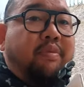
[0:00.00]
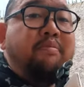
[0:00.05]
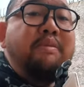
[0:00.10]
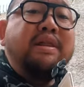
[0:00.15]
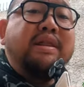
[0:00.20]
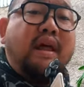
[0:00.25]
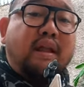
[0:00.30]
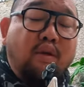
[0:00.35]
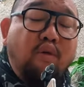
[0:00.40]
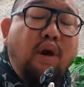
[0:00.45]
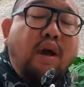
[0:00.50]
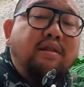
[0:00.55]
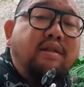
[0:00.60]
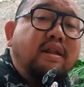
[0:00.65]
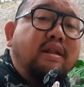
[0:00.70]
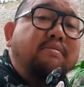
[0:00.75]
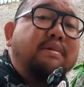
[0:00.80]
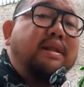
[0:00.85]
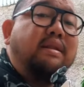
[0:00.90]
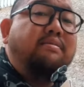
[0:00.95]
bisa juga
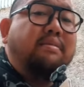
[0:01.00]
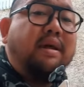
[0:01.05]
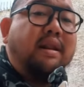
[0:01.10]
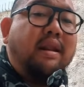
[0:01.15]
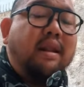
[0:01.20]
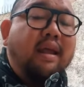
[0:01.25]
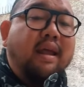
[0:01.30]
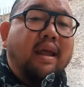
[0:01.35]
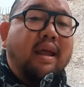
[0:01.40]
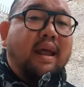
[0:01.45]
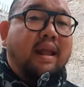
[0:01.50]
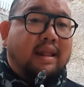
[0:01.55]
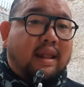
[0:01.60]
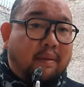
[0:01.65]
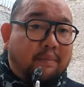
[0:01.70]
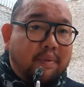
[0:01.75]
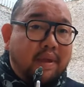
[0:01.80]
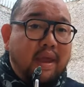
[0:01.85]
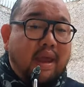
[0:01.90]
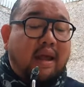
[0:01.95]
sih teman-teman
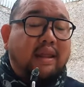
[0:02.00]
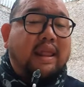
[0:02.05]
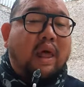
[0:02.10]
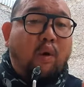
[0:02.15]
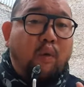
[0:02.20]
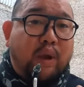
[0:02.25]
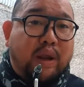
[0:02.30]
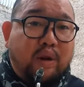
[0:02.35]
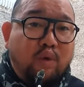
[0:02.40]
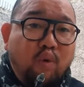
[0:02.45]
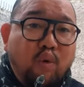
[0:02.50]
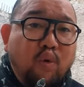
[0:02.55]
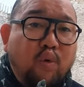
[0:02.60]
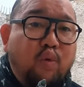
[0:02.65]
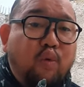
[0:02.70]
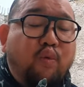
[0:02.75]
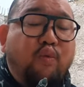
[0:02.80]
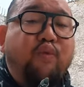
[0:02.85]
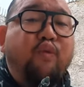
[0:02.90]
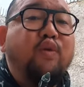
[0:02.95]
tapi ketahui
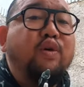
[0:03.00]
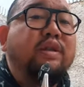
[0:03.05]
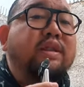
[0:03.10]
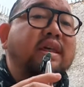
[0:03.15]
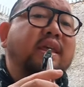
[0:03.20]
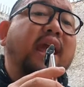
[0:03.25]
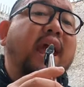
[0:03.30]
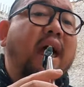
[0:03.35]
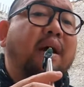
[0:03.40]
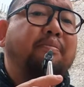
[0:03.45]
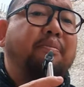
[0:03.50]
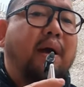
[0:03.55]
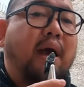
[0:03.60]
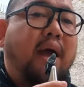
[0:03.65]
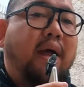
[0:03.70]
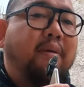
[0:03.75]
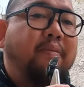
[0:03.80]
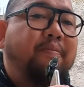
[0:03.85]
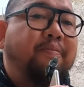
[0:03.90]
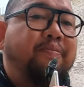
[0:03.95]
dulu fungsinya apa
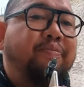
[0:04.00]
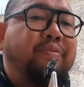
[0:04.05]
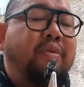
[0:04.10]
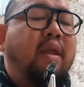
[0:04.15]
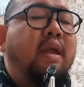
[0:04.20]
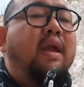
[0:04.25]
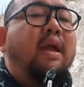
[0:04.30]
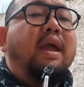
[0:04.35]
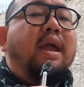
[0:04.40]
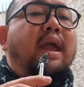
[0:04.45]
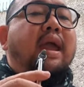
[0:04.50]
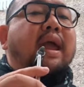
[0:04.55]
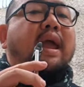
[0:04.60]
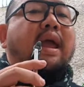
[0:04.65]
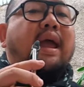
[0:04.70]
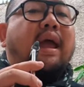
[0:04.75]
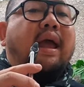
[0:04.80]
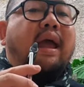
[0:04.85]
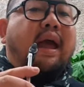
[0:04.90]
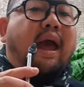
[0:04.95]

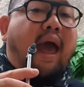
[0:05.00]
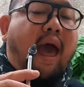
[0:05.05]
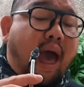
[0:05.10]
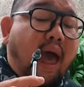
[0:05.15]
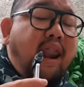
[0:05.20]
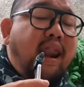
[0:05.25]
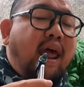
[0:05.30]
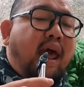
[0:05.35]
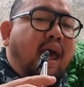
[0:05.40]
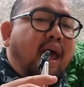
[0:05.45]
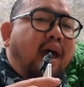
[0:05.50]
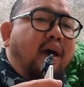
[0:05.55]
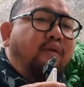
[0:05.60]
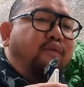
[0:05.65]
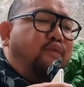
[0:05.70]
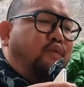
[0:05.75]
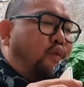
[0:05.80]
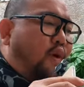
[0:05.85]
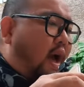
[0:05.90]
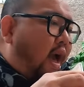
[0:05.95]
ada
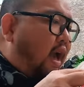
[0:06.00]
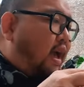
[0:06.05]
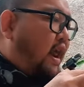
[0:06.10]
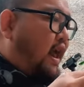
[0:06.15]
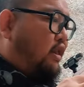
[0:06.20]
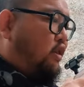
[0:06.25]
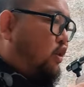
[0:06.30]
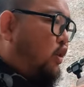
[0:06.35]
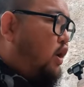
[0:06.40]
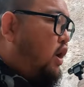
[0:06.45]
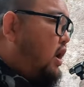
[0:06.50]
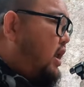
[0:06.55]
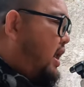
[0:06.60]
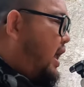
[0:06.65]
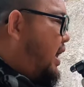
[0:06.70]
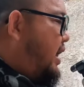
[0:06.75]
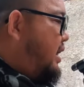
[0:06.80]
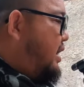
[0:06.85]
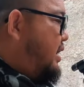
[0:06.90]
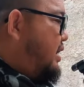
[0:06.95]
aerator
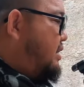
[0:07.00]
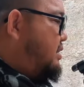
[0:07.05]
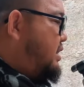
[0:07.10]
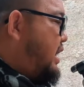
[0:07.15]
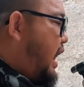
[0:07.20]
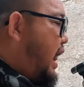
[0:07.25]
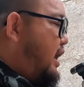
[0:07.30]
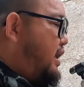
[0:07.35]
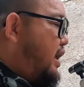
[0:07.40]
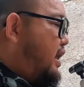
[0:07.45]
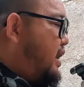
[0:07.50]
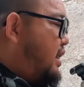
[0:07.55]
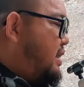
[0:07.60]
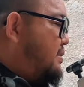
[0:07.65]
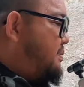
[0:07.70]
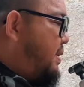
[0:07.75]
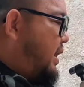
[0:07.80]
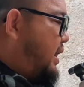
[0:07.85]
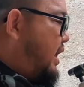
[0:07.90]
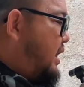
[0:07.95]
yang selangnya
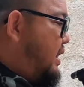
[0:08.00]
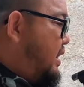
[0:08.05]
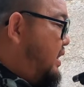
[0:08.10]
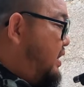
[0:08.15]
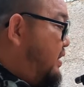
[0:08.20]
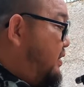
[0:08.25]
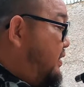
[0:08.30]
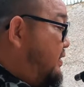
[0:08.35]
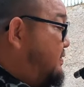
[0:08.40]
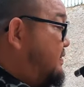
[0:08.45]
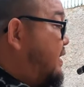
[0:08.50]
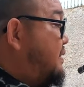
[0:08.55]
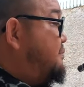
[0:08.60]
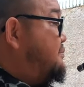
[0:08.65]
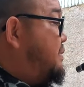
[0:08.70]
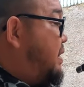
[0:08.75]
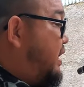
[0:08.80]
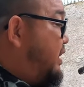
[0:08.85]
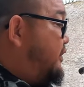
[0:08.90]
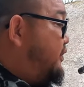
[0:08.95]
ditempatkan di
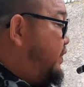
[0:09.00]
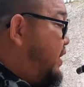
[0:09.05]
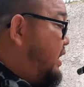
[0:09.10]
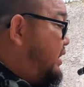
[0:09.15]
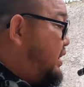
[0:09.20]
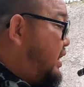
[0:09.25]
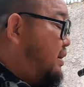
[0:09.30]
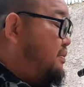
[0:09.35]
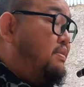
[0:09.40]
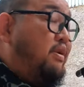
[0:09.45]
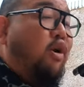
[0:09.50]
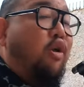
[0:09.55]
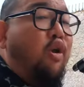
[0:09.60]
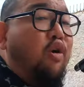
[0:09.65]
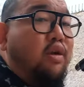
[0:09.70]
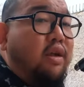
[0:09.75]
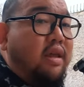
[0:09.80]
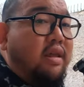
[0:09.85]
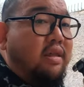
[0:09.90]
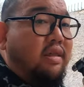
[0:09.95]
chamber filter
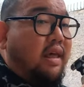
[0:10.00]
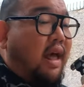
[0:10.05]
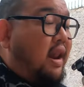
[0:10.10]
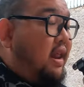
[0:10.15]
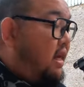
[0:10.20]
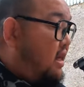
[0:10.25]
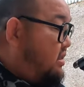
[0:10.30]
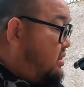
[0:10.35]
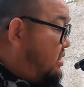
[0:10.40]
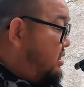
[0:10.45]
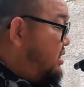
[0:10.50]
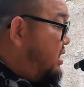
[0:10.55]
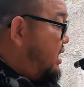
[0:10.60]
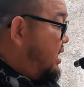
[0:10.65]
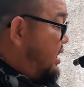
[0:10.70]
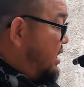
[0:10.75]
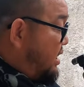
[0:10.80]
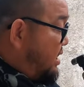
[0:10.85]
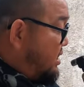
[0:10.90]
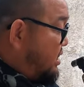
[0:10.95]
biologis alias
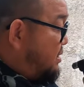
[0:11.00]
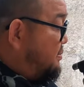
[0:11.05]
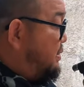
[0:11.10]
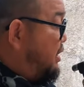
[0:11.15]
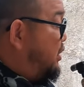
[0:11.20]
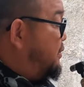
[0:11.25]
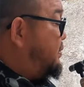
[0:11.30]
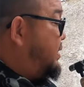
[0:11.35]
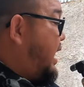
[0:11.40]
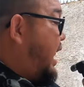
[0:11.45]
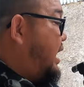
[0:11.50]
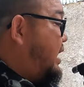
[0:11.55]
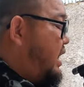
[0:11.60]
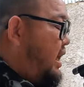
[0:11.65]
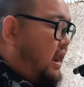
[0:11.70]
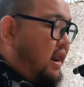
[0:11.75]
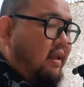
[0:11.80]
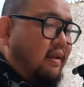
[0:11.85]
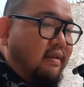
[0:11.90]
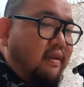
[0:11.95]
sebelum
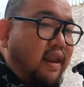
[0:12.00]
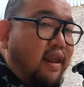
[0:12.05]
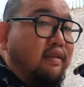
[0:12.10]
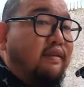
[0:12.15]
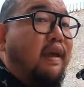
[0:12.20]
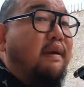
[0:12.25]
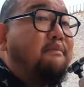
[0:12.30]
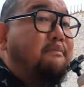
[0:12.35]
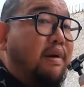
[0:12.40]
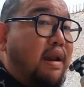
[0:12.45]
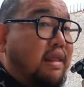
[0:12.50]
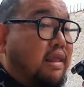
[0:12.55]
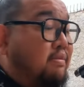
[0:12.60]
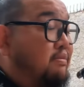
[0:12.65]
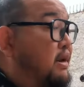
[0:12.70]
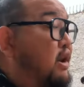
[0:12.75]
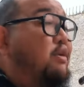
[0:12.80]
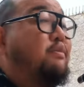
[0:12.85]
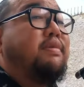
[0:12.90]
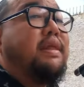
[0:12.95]
terakhir, jadi chamber
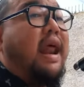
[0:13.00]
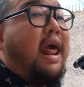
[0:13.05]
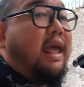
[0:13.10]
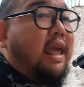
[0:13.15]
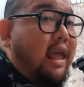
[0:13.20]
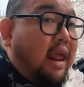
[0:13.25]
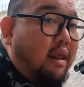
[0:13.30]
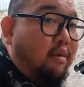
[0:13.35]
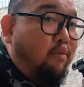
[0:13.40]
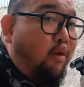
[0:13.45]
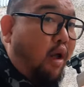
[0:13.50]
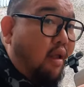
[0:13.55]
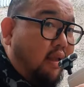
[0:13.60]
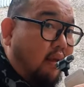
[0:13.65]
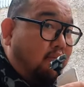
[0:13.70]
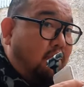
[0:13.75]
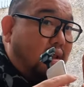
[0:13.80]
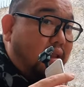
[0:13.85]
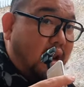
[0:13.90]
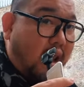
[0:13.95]
sebelum terakhir, bukan
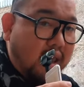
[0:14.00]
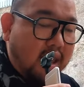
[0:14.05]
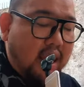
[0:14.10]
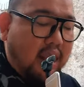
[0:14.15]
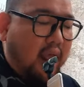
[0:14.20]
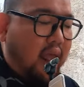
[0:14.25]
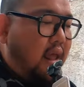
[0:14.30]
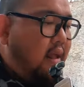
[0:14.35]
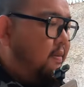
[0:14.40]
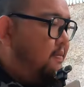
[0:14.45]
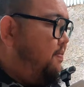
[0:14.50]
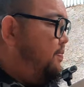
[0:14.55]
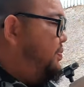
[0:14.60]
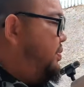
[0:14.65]
chamber terakhir ya.